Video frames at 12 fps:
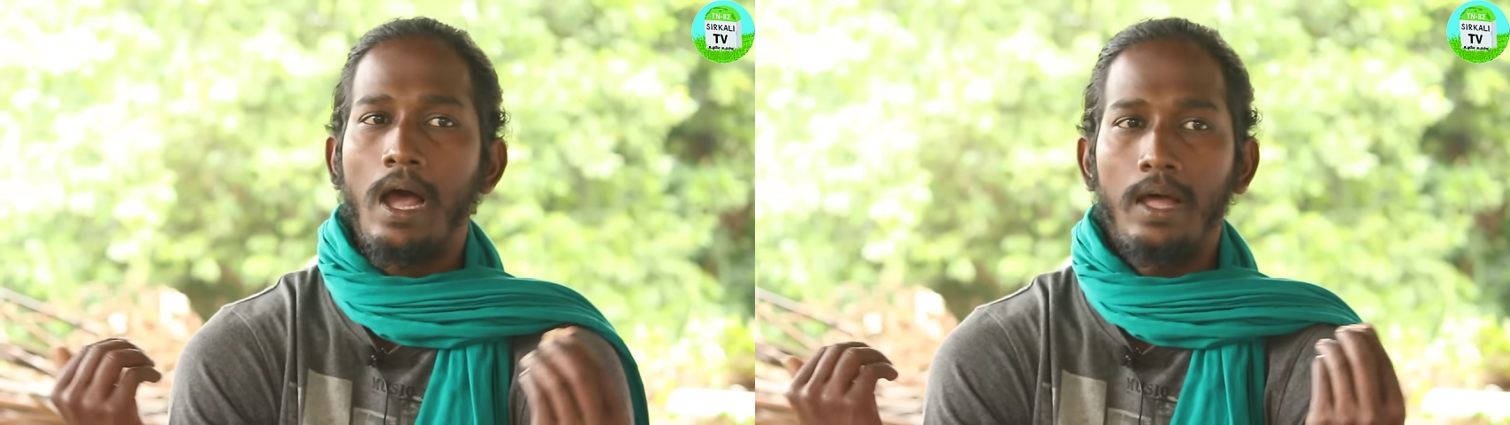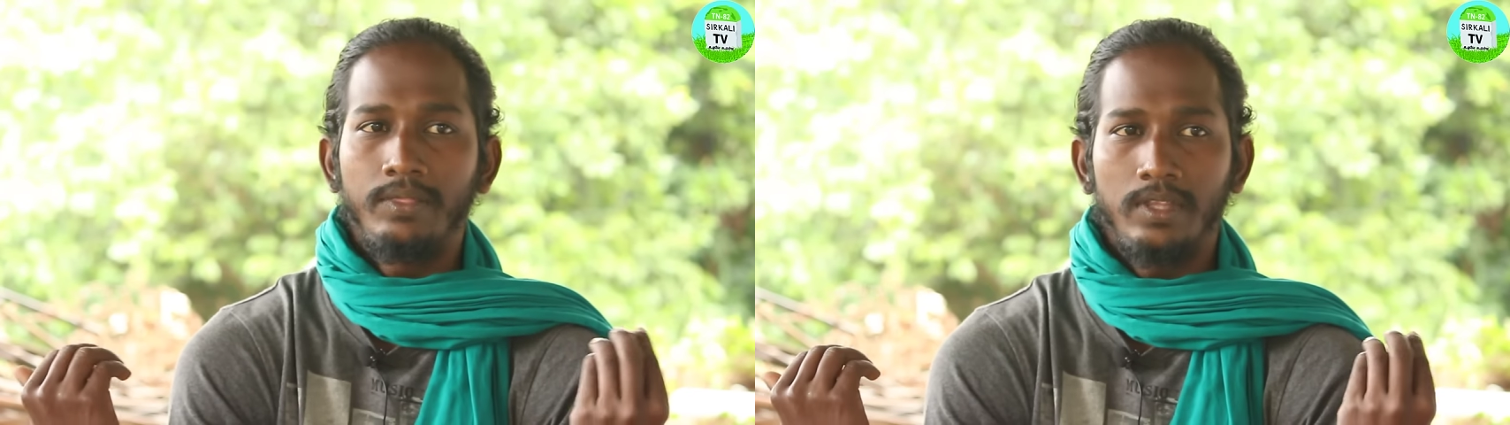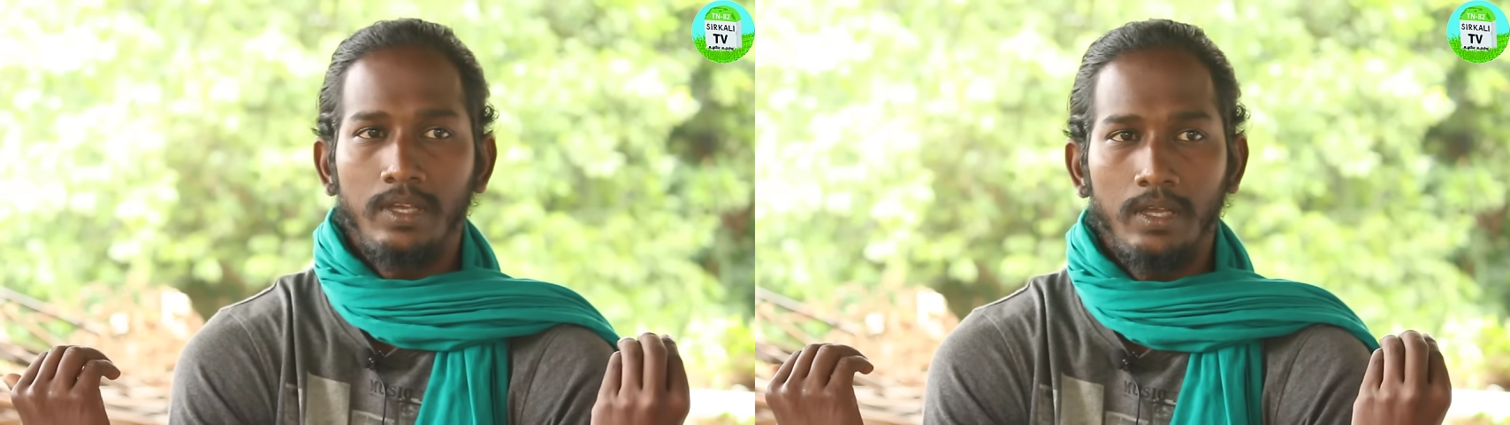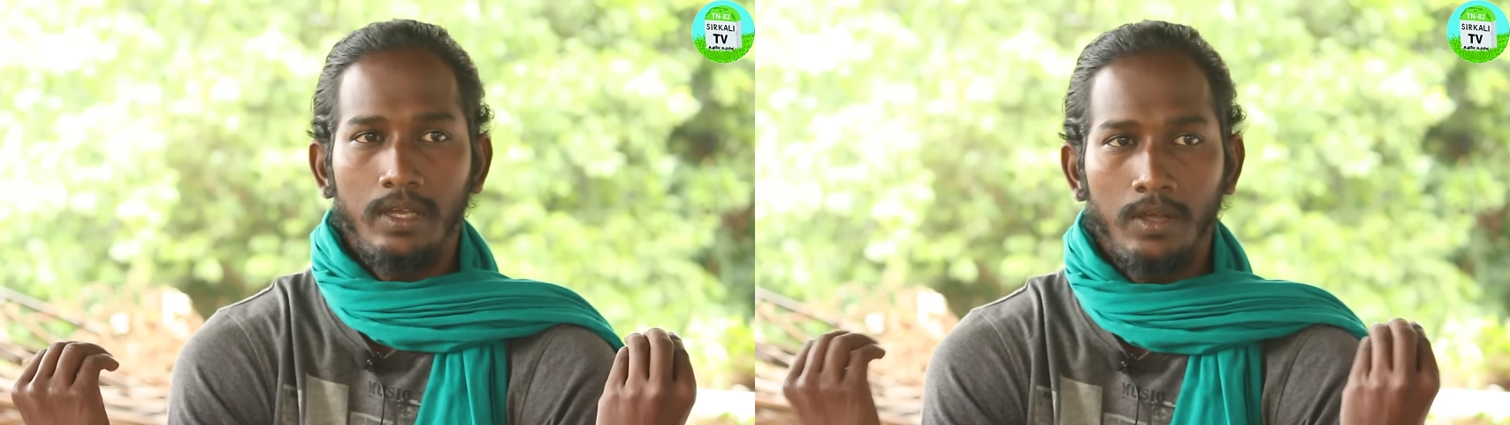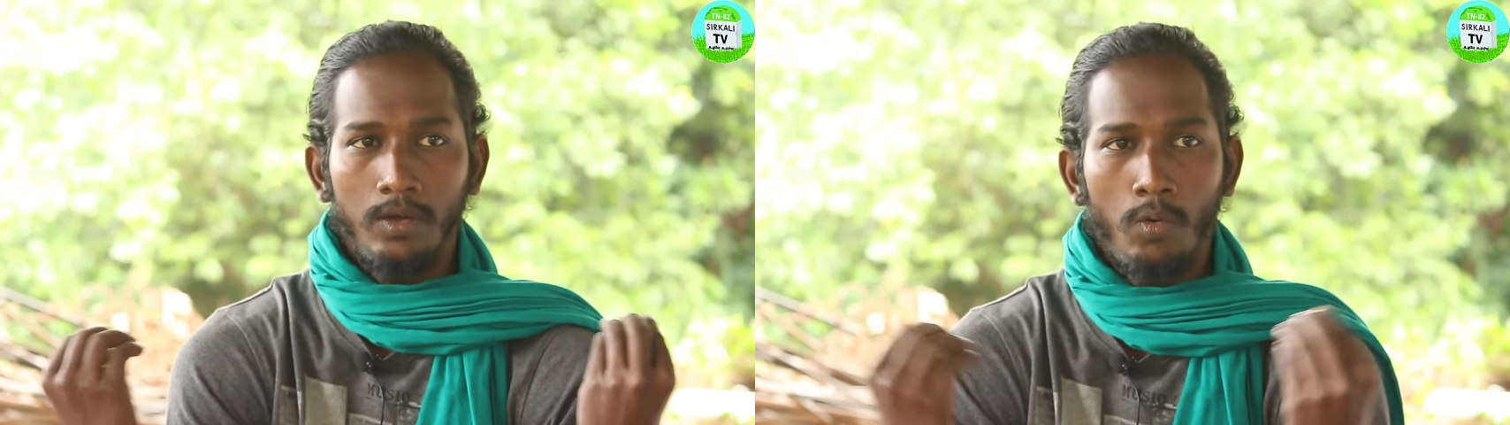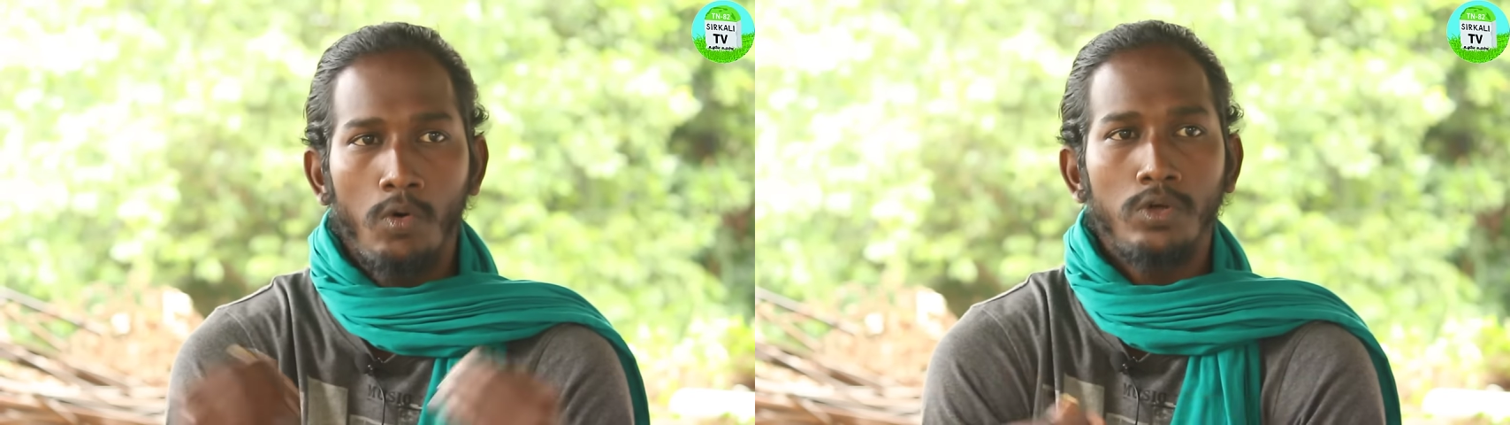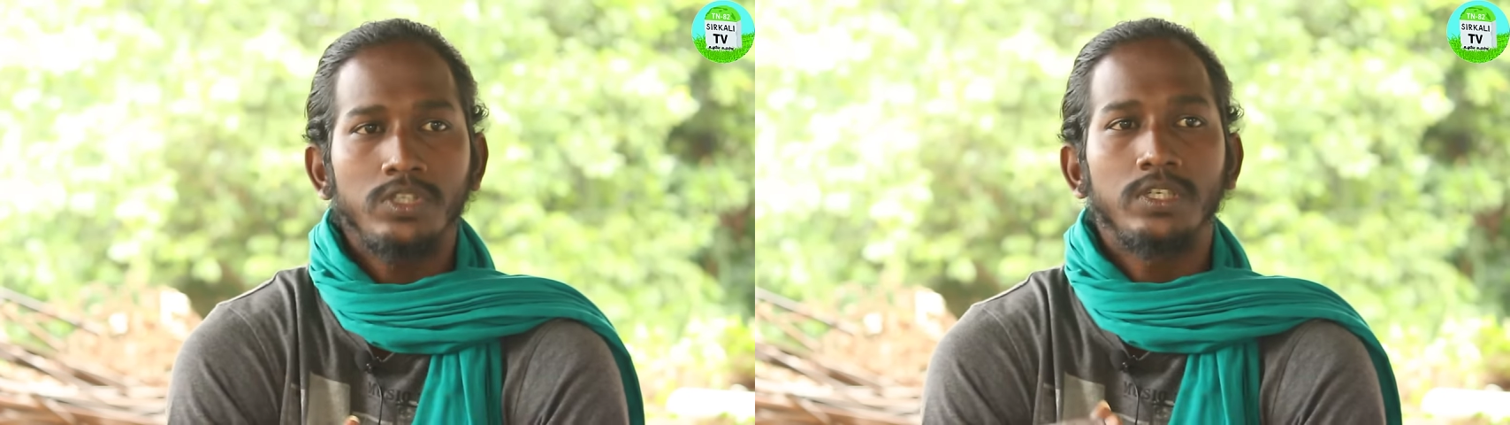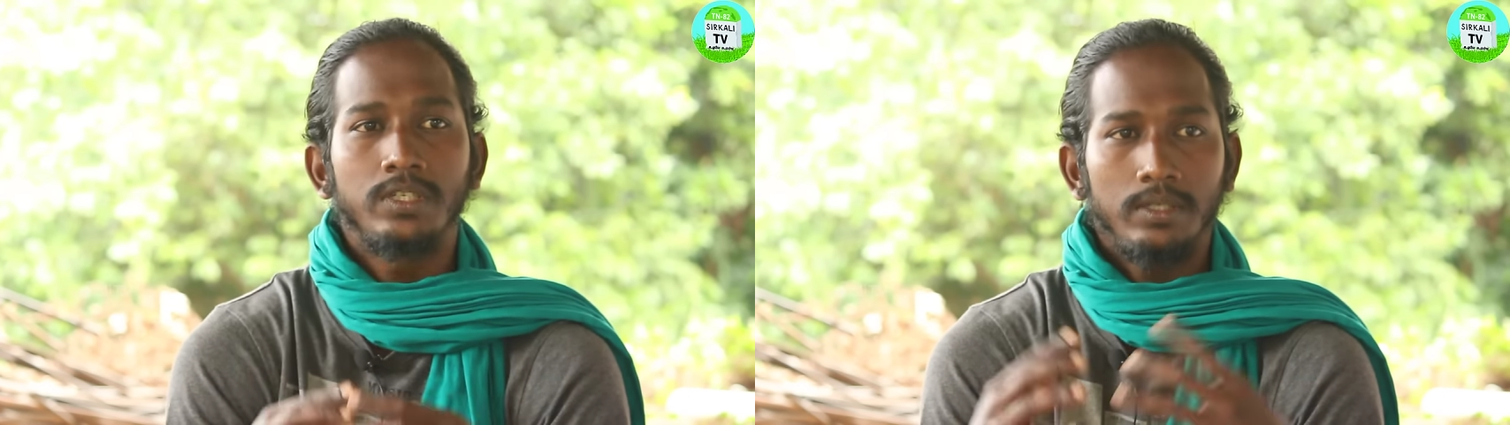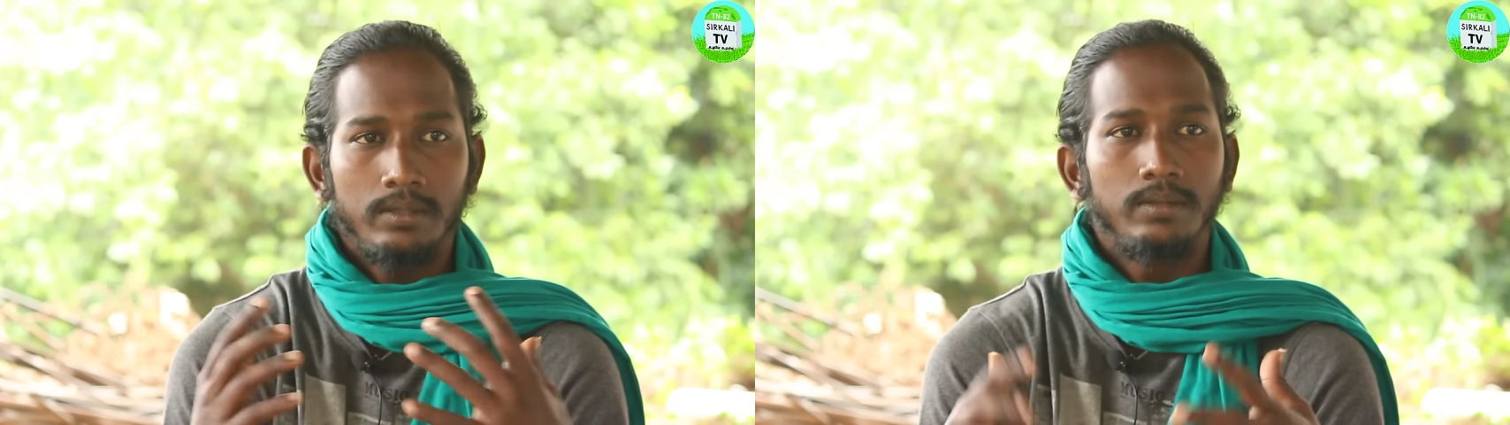அந்த ஹோஸ்ட்